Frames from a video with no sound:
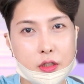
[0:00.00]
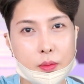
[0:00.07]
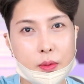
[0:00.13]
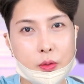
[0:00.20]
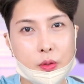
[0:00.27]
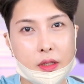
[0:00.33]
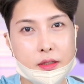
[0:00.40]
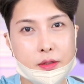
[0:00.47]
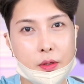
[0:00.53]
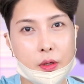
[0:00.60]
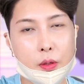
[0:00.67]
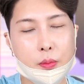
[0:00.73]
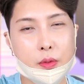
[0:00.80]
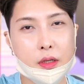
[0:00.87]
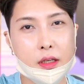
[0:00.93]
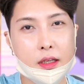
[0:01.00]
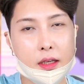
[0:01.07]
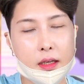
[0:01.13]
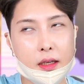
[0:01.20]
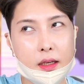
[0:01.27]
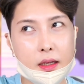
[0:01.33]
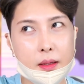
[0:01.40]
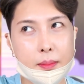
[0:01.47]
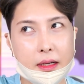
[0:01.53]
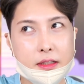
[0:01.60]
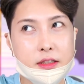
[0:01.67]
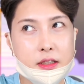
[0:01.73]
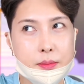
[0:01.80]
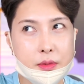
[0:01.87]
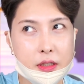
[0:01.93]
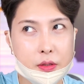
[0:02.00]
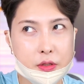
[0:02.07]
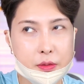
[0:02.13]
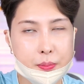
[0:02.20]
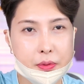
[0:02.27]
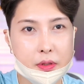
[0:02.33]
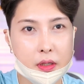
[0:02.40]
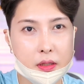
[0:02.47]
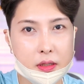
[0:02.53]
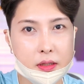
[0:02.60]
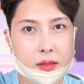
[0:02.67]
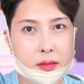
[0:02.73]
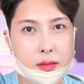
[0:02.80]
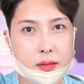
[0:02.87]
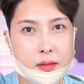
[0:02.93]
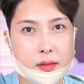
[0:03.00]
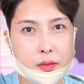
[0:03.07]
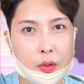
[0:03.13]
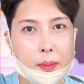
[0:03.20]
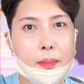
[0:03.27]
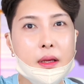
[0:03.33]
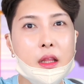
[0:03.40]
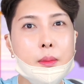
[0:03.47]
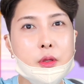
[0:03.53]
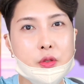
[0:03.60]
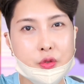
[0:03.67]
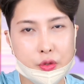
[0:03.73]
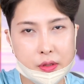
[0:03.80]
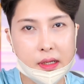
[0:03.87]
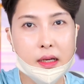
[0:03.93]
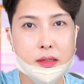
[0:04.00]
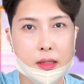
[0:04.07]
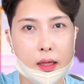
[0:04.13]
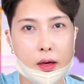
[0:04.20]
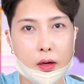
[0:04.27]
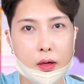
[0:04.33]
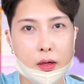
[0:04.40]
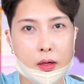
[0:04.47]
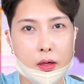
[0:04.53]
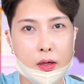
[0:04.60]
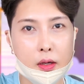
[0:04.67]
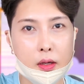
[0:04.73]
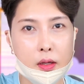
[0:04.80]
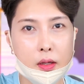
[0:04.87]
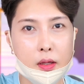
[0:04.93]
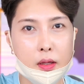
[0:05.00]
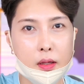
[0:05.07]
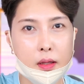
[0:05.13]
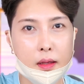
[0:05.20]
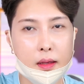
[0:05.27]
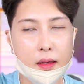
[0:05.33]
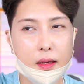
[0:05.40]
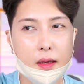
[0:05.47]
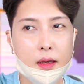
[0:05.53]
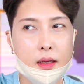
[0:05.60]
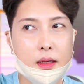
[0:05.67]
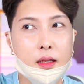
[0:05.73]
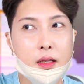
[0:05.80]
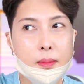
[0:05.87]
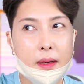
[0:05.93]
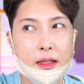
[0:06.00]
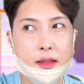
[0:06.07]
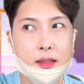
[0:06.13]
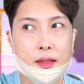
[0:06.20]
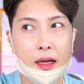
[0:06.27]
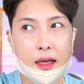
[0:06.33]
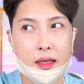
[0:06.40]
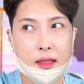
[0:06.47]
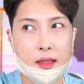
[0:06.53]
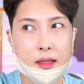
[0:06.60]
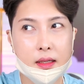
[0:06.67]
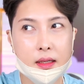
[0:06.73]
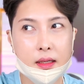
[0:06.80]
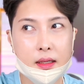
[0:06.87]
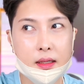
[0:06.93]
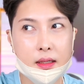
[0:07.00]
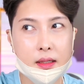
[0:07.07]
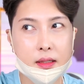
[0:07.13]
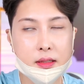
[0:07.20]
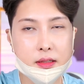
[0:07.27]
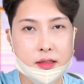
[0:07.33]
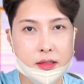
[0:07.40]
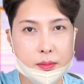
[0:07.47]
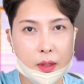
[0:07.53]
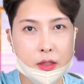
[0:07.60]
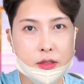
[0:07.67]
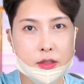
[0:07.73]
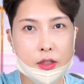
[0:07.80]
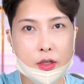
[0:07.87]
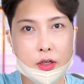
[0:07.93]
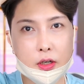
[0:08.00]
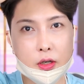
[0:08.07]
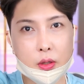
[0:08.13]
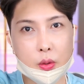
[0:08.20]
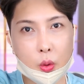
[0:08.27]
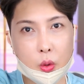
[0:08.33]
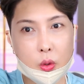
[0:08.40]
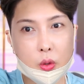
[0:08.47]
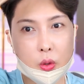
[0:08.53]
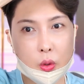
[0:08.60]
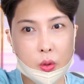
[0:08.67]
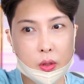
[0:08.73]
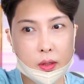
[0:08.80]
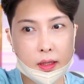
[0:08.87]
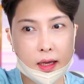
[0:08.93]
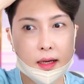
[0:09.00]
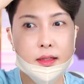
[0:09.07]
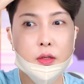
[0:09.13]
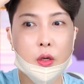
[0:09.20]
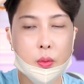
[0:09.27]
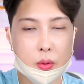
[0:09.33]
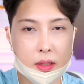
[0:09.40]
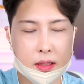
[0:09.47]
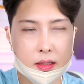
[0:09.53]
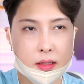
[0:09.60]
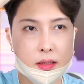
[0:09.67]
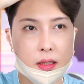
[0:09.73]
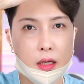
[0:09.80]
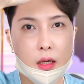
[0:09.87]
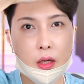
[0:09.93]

써보고 나서 여러분들에게 말씀드리고 싶은 거는 웬만하면 투자하세요. 예, 일반 드라이기 쓰면서 롤로 이렇게 하는 것보다는